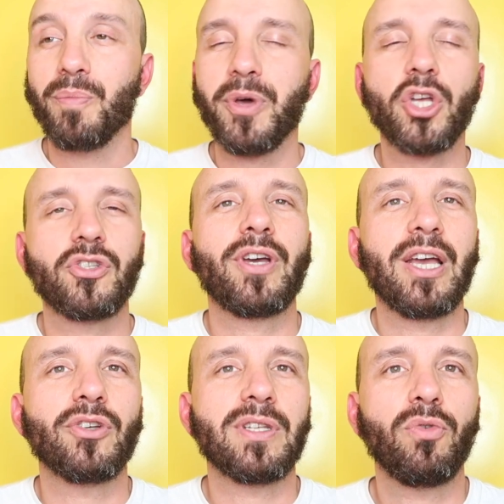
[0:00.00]
Però so
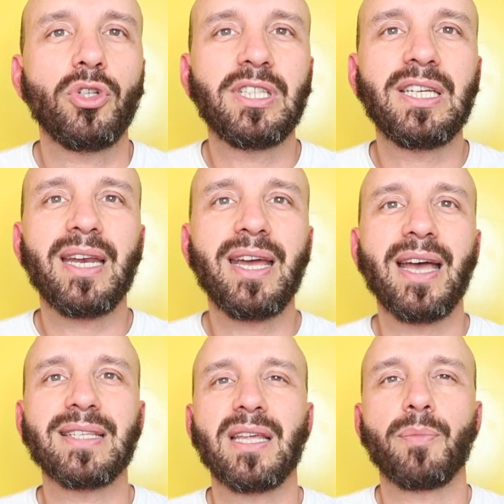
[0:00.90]
che cosa vuol dire
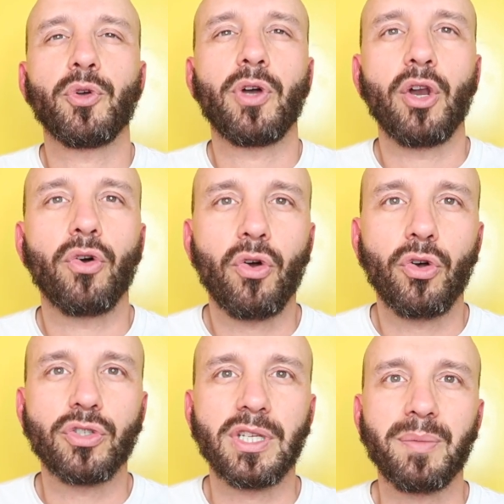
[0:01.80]
essere più
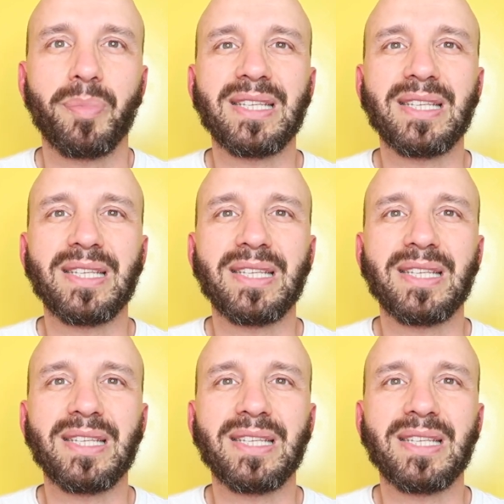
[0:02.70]
calorosi,